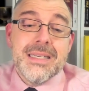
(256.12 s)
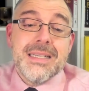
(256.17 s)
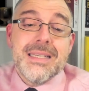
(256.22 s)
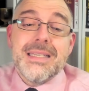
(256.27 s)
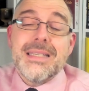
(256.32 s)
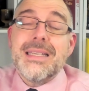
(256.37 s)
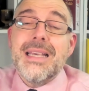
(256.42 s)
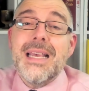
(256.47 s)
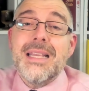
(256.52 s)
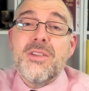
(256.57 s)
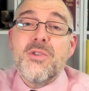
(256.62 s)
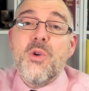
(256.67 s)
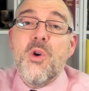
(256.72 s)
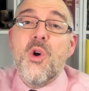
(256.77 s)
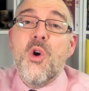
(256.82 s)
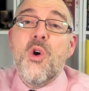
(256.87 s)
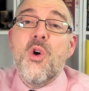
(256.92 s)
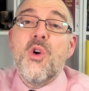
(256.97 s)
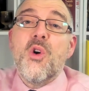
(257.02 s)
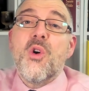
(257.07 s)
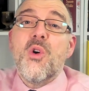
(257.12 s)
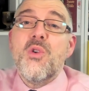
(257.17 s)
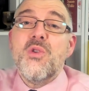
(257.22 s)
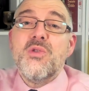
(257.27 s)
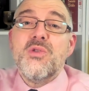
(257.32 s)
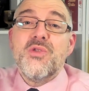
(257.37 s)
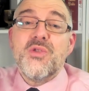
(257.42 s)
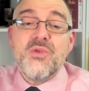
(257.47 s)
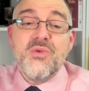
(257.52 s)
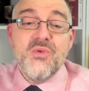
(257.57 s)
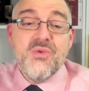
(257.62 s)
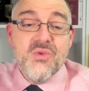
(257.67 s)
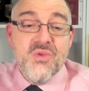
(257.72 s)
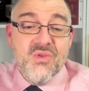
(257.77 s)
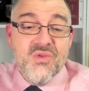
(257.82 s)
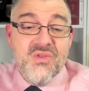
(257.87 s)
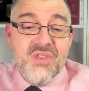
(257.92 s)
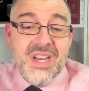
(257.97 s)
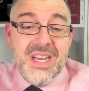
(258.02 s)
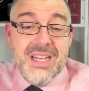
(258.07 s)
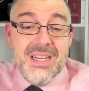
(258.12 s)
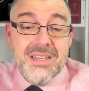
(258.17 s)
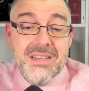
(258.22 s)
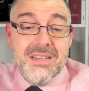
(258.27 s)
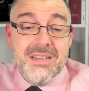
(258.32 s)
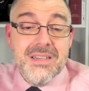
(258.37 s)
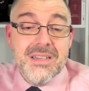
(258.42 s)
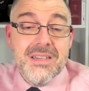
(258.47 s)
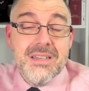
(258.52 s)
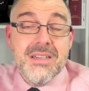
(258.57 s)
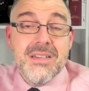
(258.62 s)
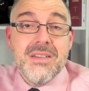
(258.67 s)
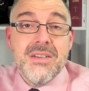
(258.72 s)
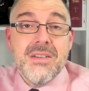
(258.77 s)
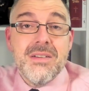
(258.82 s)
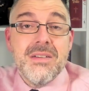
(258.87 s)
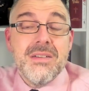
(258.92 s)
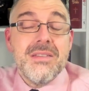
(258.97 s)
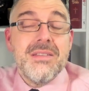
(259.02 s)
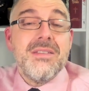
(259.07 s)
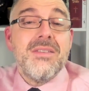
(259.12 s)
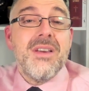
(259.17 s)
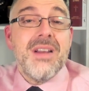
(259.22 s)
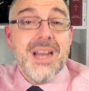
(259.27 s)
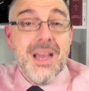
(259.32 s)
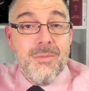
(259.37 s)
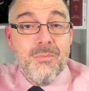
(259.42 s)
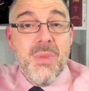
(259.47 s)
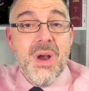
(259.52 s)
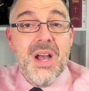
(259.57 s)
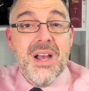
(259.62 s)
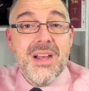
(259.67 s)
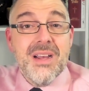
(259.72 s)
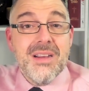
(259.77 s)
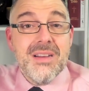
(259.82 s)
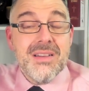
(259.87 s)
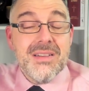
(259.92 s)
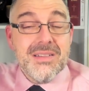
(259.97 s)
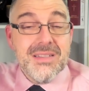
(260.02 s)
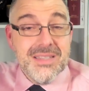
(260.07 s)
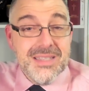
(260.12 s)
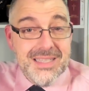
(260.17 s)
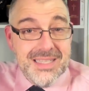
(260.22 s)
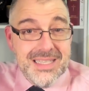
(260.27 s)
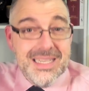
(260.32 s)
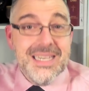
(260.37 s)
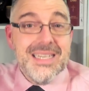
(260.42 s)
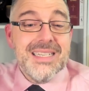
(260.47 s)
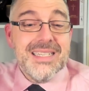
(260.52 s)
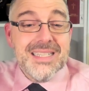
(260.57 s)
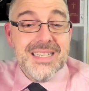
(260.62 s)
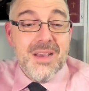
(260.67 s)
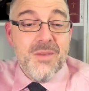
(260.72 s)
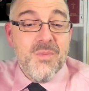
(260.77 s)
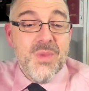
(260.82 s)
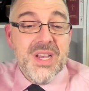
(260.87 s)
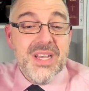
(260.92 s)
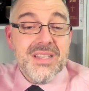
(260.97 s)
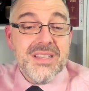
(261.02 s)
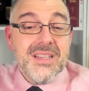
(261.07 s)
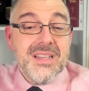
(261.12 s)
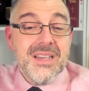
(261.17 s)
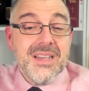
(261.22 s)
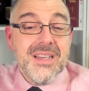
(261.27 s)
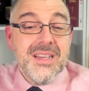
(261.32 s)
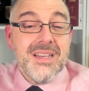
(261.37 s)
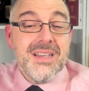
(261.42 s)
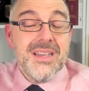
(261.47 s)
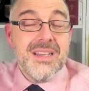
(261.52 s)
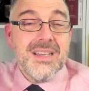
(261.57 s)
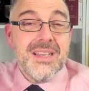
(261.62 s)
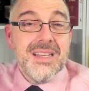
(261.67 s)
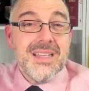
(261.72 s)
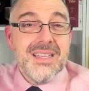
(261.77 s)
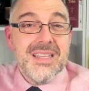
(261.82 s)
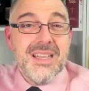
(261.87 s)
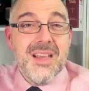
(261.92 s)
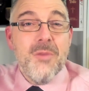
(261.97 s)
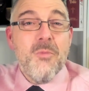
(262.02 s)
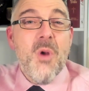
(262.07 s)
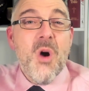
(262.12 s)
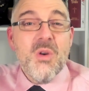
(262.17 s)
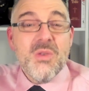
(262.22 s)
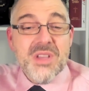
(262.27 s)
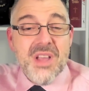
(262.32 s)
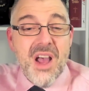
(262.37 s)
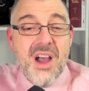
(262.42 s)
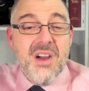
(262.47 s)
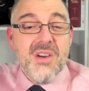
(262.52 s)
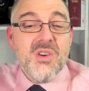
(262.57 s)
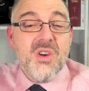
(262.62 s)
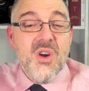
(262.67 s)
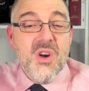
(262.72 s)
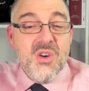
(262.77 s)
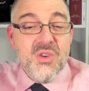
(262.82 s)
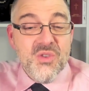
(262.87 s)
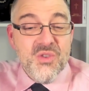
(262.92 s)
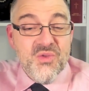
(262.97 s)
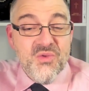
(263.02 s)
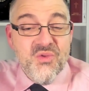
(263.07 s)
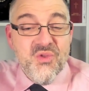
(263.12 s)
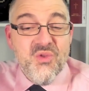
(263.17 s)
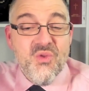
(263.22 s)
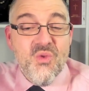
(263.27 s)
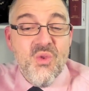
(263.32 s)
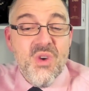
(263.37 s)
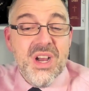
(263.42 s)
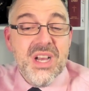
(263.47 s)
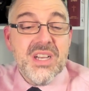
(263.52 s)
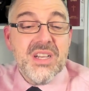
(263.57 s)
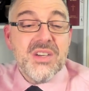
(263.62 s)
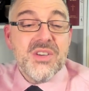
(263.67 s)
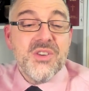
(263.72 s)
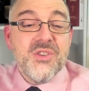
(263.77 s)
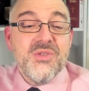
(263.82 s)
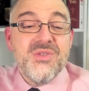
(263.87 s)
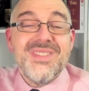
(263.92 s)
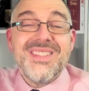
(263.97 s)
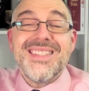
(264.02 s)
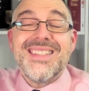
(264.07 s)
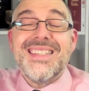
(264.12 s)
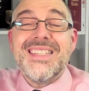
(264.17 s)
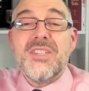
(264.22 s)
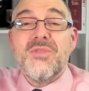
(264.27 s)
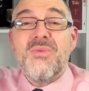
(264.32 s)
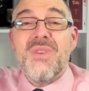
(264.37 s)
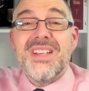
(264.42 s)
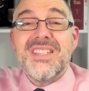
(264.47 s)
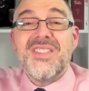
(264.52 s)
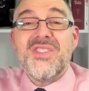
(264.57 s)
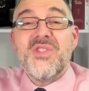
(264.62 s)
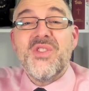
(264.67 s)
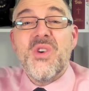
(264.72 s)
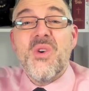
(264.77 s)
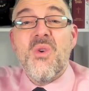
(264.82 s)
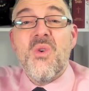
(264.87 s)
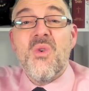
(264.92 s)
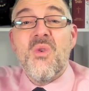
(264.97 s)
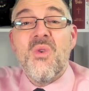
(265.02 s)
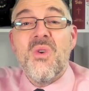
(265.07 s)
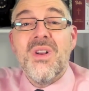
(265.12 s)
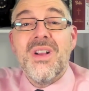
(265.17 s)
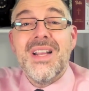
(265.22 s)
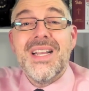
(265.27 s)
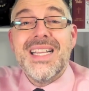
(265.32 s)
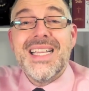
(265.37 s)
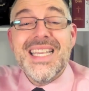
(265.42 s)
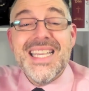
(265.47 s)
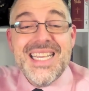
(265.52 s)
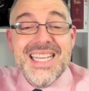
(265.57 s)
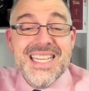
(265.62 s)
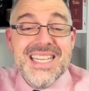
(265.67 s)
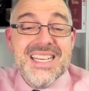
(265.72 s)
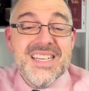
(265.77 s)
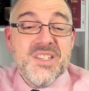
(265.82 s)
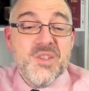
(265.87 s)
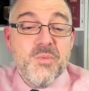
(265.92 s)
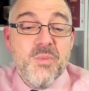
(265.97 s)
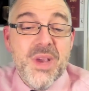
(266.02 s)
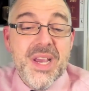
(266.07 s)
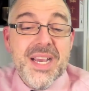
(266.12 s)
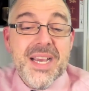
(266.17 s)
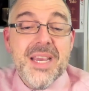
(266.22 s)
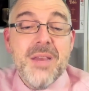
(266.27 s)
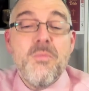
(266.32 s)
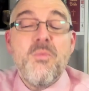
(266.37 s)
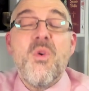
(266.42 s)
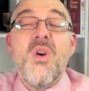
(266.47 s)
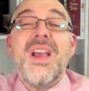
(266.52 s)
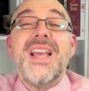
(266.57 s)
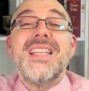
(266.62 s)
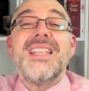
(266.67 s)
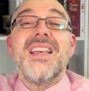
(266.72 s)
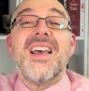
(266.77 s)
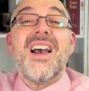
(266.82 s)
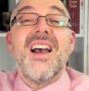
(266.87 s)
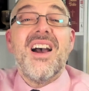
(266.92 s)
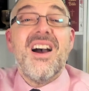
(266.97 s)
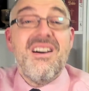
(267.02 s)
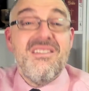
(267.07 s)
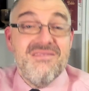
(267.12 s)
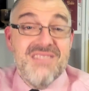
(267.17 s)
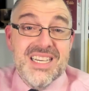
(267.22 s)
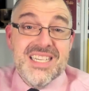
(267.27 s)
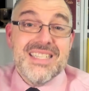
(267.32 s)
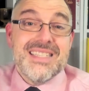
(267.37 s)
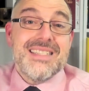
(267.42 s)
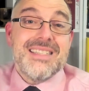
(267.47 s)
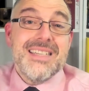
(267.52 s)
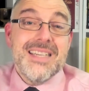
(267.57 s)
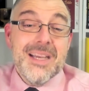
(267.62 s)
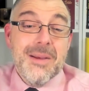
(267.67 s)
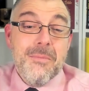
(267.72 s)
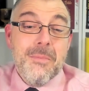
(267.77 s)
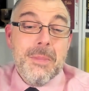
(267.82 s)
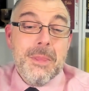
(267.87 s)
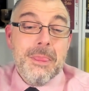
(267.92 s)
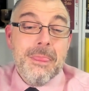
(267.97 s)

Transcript: cette heureuse nouvelle de la part d'Élisabeth démontre encore une fois qu'une situation inespérée peut être renversée.